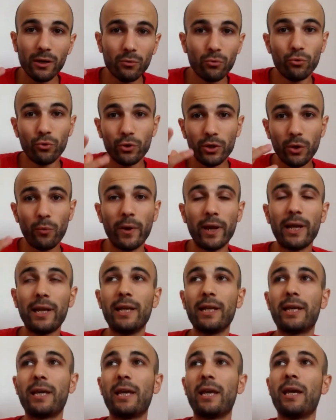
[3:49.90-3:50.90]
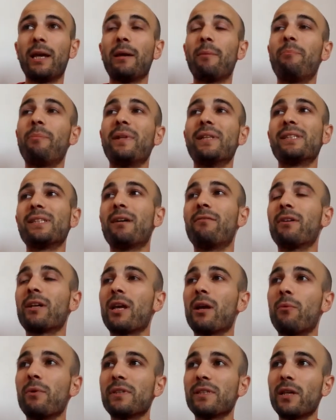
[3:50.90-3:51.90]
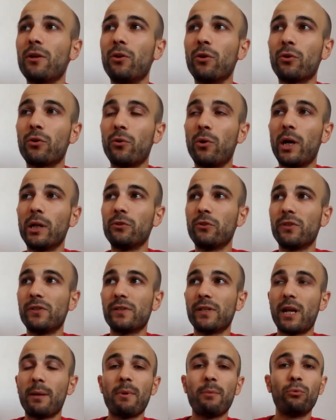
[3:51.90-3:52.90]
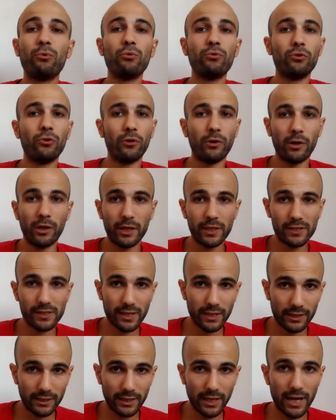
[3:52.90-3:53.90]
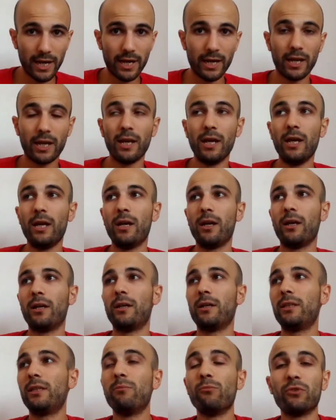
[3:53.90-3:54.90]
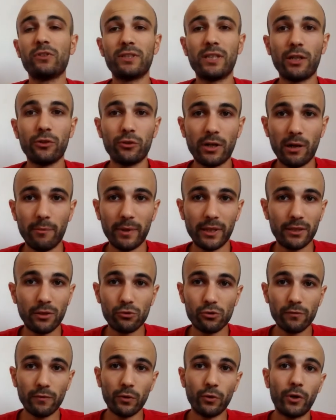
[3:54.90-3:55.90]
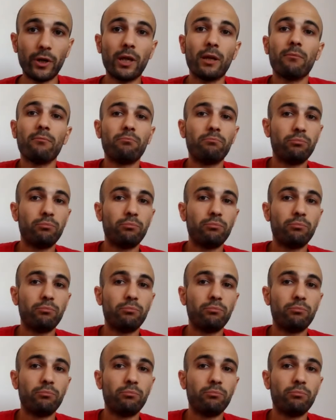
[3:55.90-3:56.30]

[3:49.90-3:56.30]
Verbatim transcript: uno di quelli che pensava che quest'anno il croato si sarebbe potuto riscattare eh, dimostrando realmente il suo valore,